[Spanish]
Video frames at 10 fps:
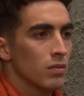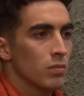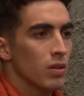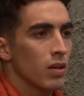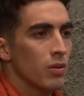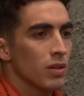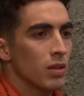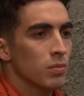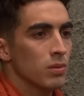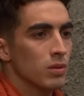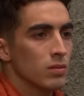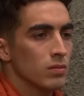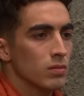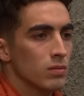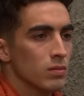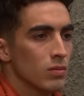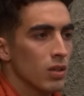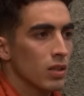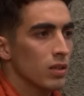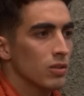Pero es la verdad, pues. No
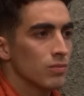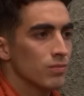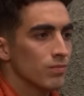la quiero.